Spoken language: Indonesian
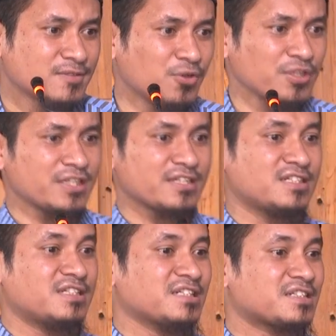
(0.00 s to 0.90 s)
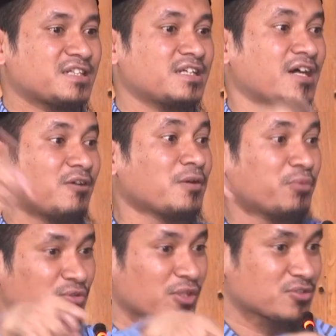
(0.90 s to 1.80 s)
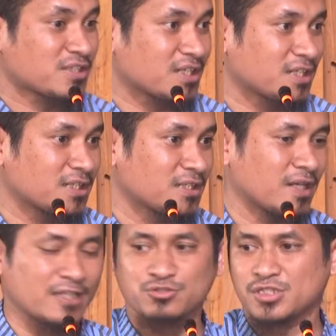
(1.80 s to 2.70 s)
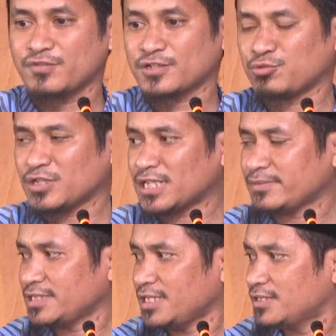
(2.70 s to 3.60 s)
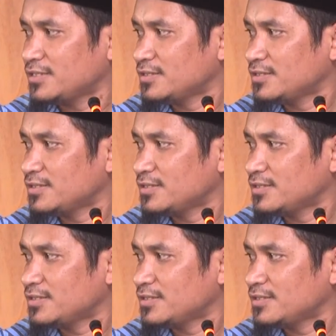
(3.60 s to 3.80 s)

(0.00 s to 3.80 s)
Oh ini kejadian ini terjadi. Allah baru tahu sekarang ini. Nah itu sifat kurang namanya.